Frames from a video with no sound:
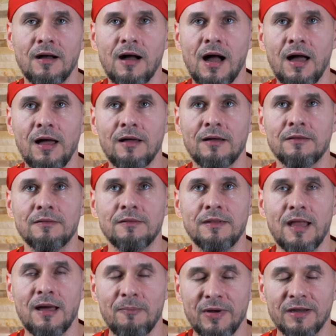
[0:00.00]
a
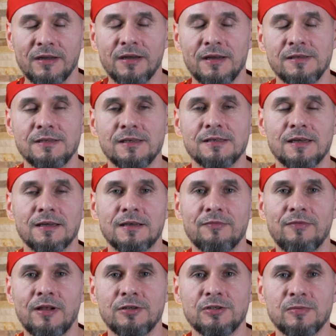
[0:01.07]
na backhandzie
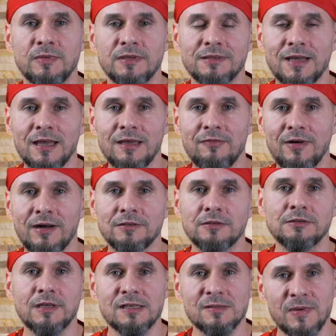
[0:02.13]
zagrywaliśmy drive'a, to
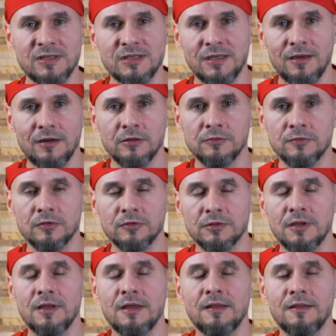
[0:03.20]
teraz będzie na odwrót.
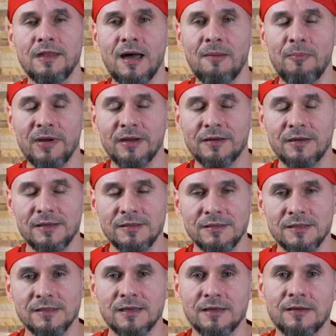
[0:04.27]
Na
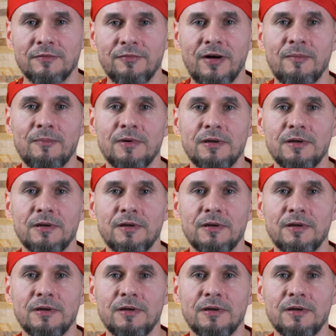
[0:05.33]
backhandzie zagrywamy